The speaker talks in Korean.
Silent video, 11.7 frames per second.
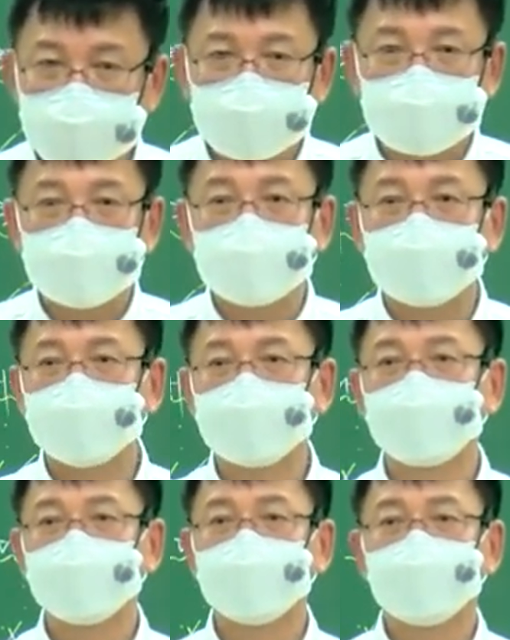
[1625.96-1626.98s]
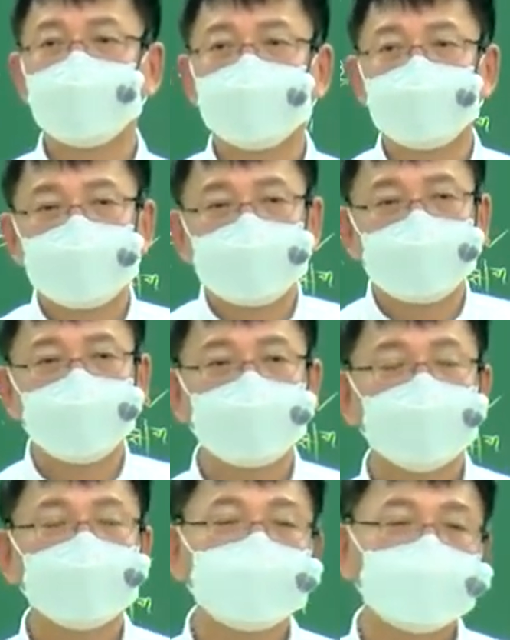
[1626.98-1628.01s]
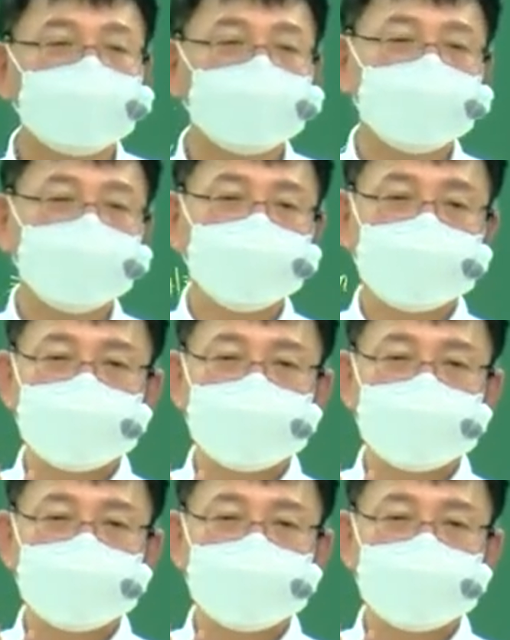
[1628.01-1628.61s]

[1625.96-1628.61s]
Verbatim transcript: 해야 돼? 못하는 것이